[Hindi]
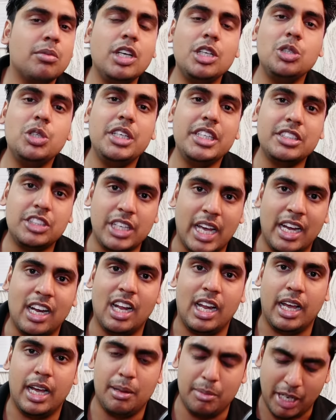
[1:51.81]
मैडम का जो ये
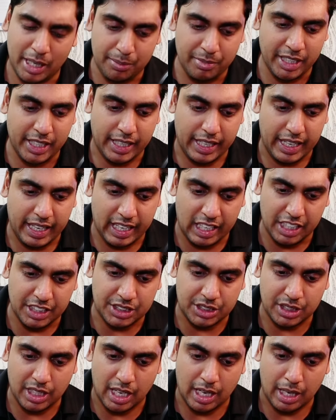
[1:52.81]
चैनल है मैडम ने
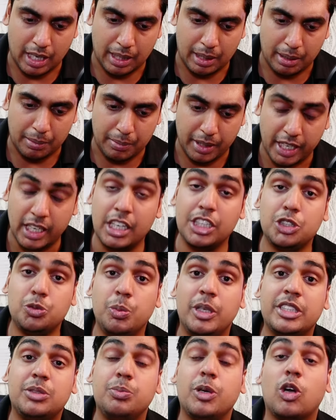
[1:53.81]
इंग्लिश
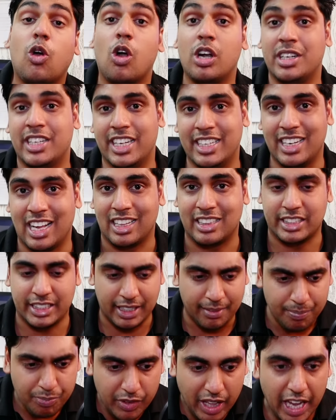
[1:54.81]
इंग्लिश में इसमें कंटेंट
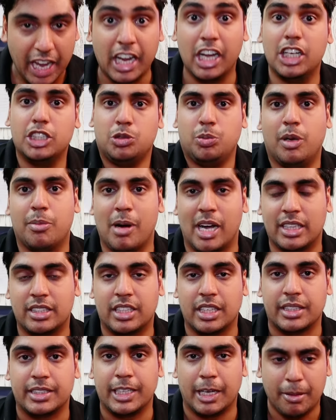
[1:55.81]
डालती हैं इंग्लिश
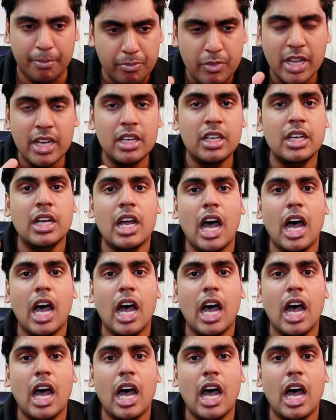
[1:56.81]
में बात करती हैं